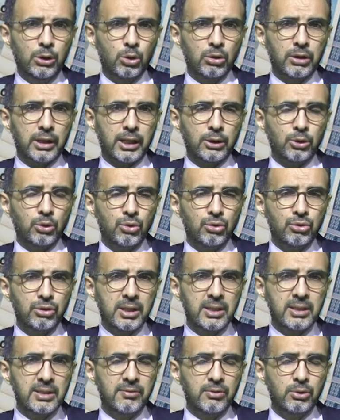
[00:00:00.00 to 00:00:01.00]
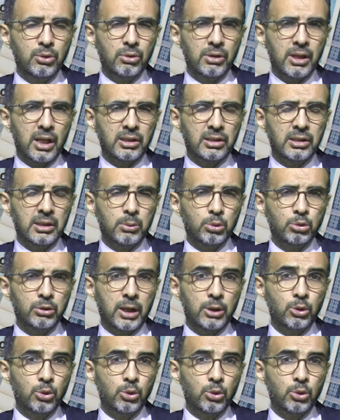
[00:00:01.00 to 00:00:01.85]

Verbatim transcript: olarak görüşlerinizi videonun altında bundan